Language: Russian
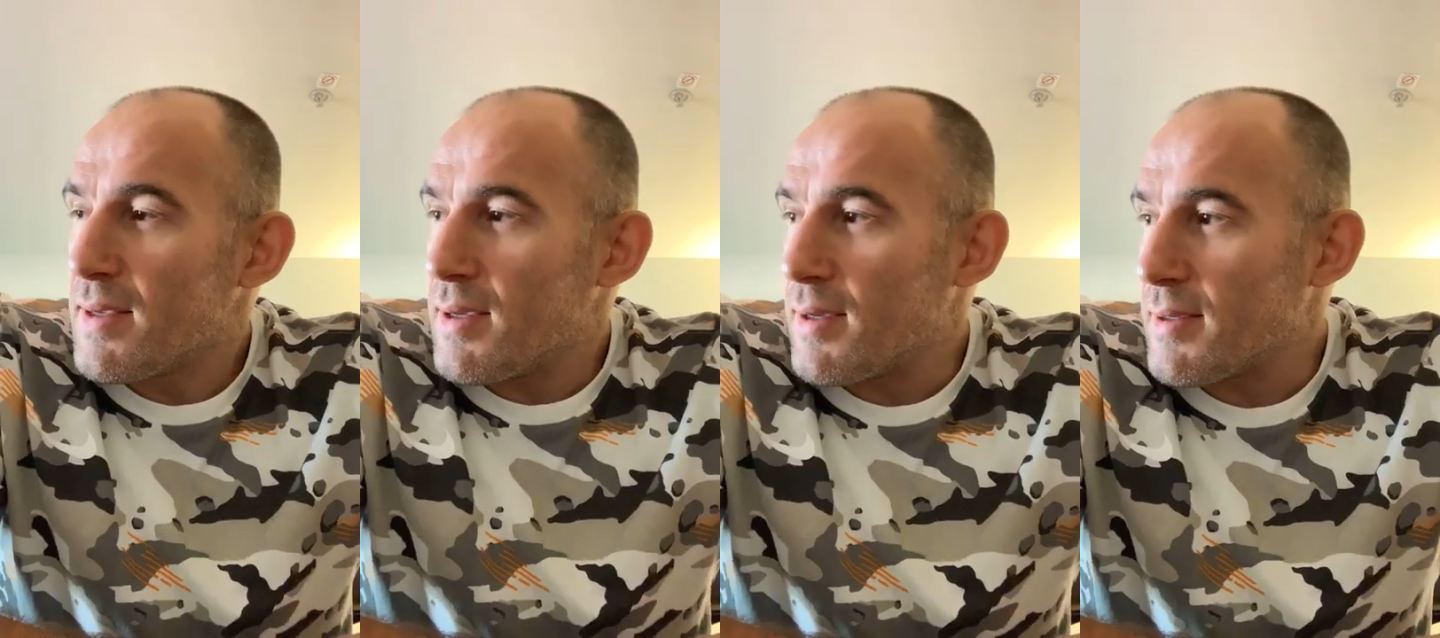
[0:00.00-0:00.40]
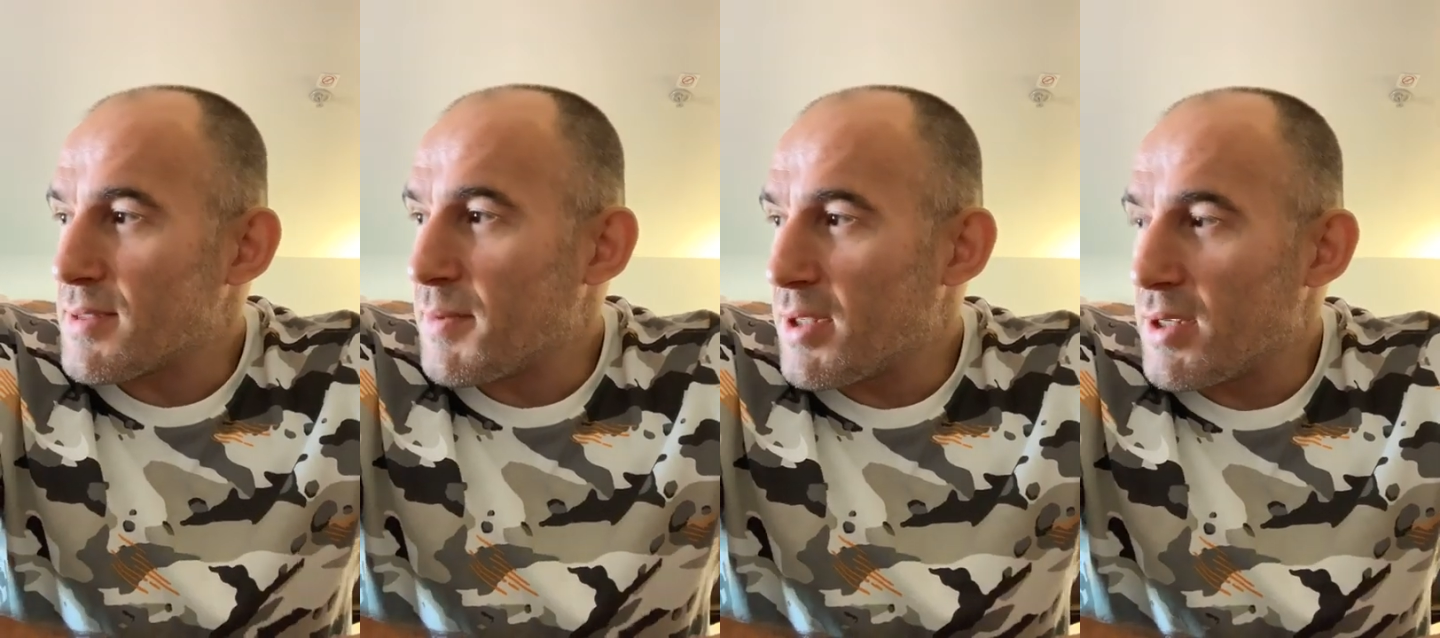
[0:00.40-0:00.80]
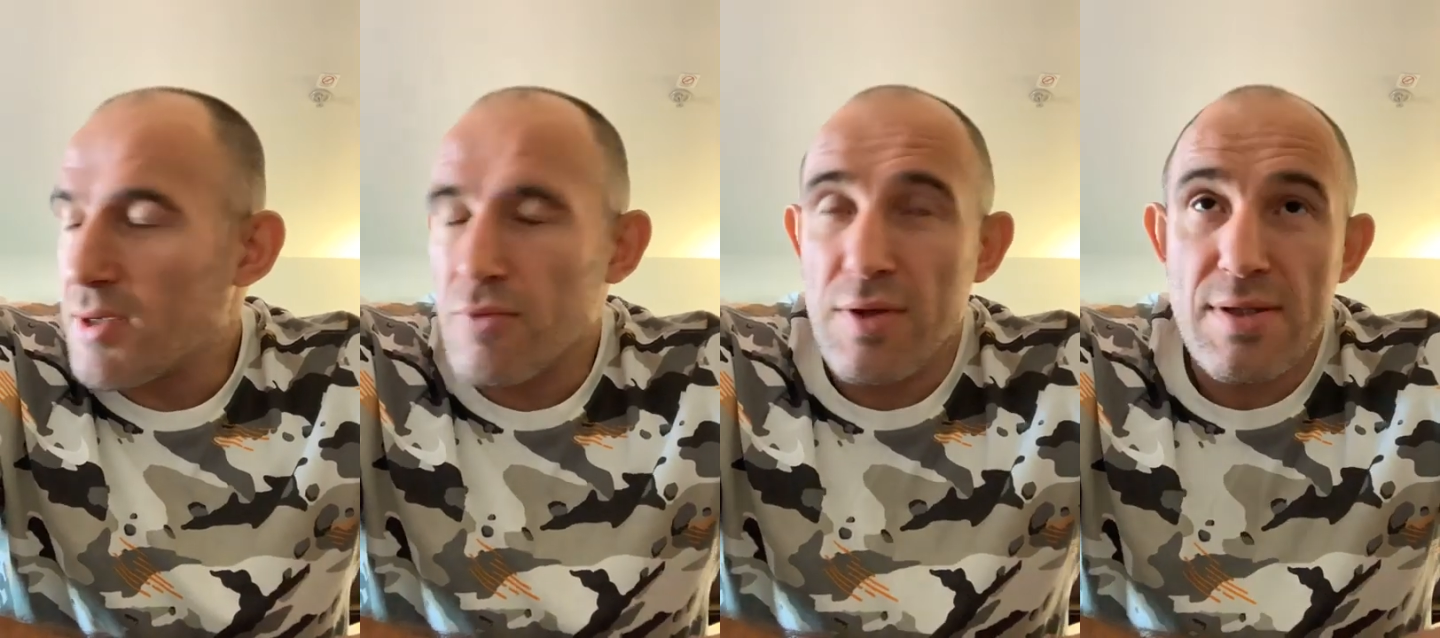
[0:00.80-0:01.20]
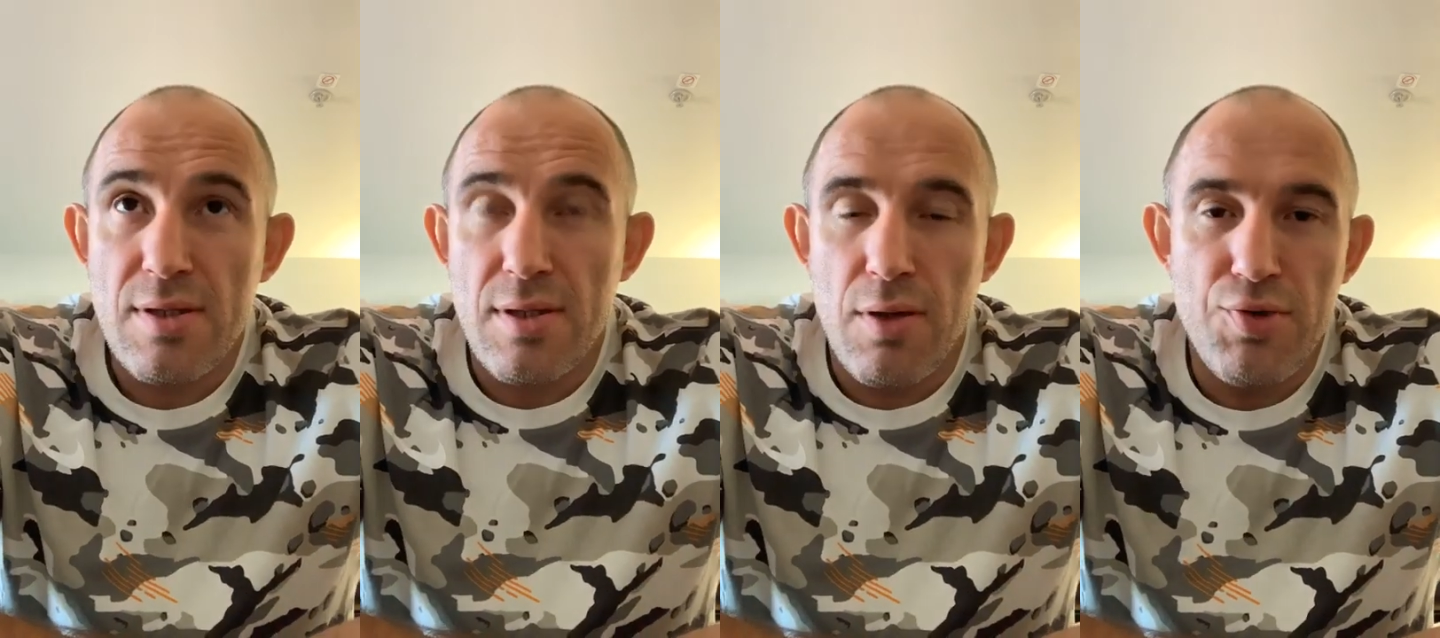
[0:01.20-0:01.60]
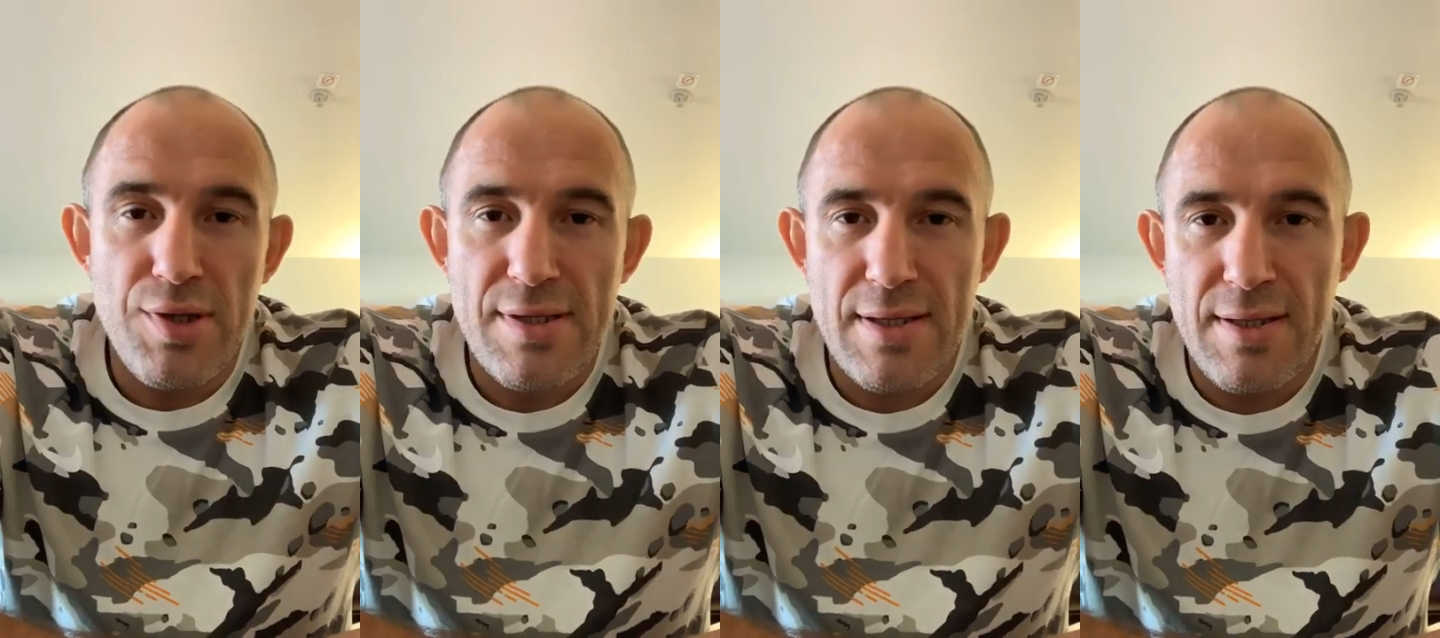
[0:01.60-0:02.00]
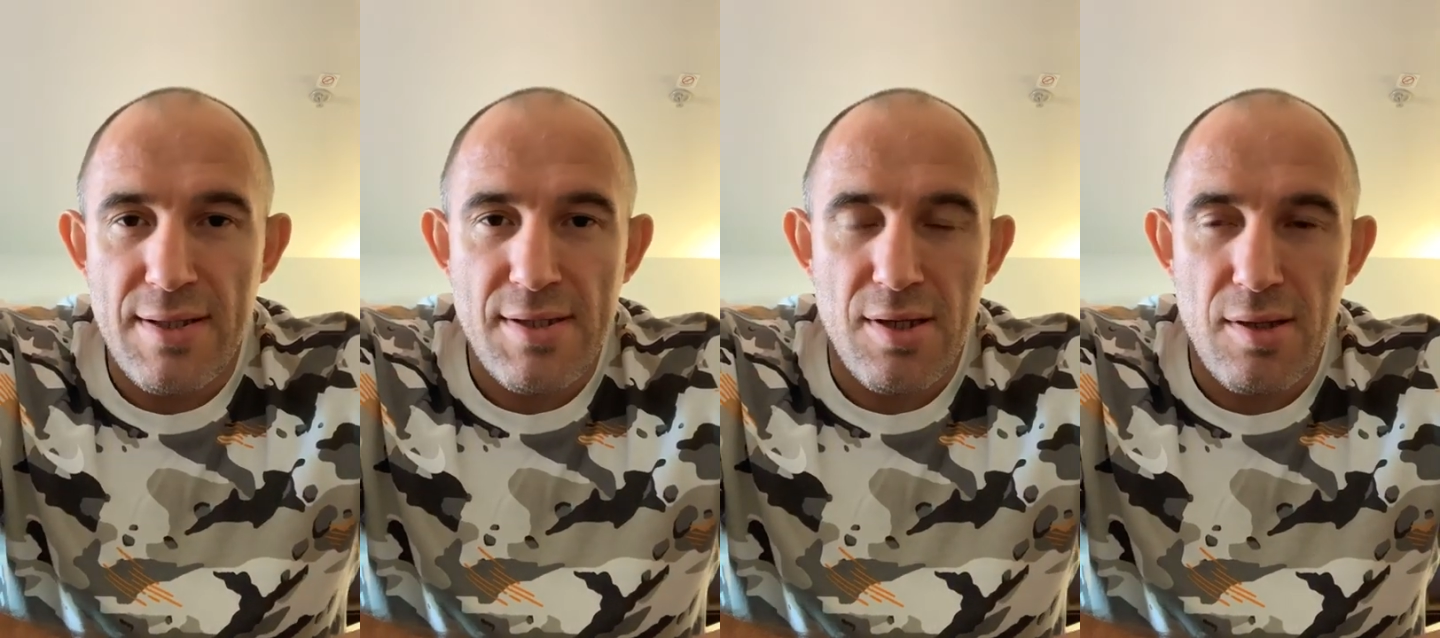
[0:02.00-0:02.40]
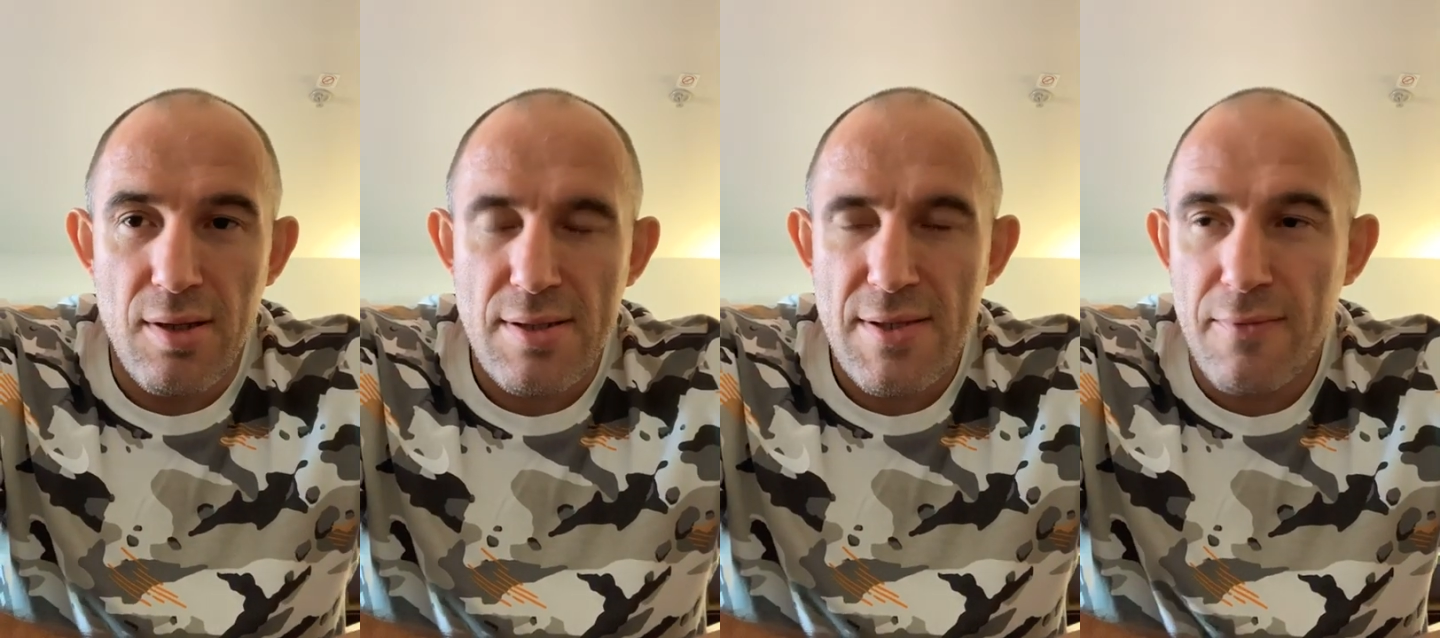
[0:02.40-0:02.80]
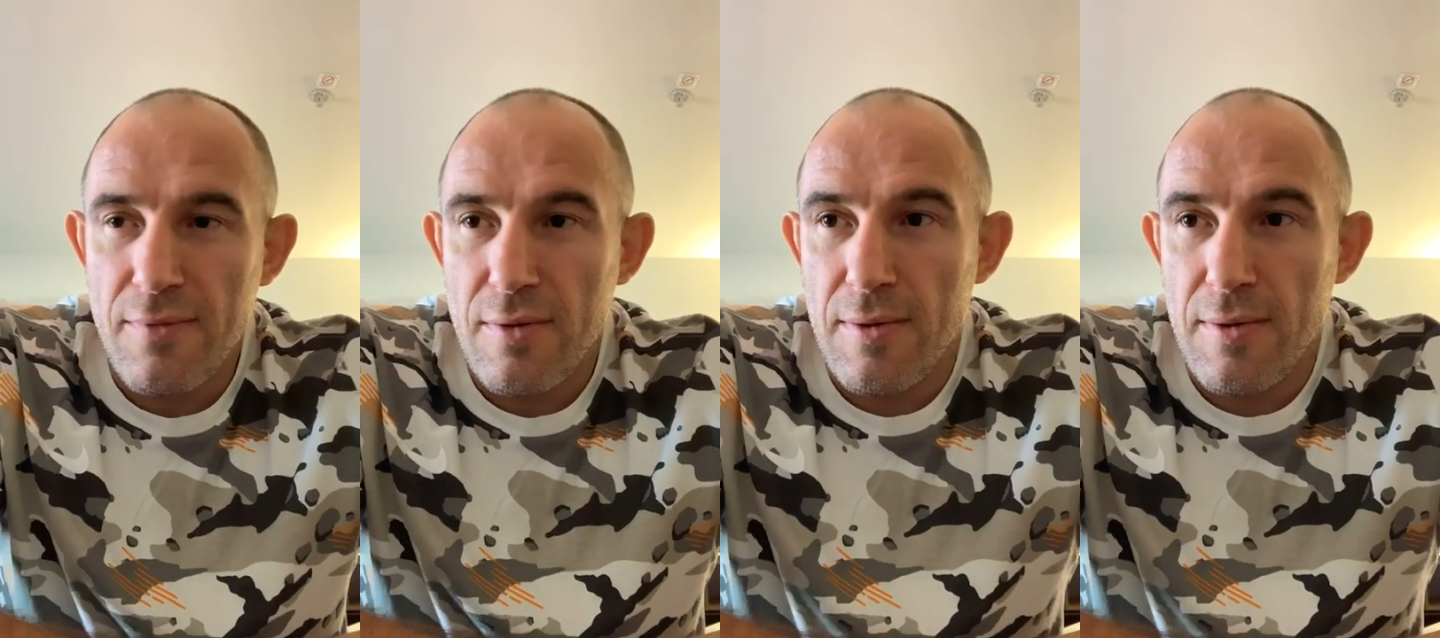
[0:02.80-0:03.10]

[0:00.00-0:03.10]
А, смотрите, у нас я учился 11 классов.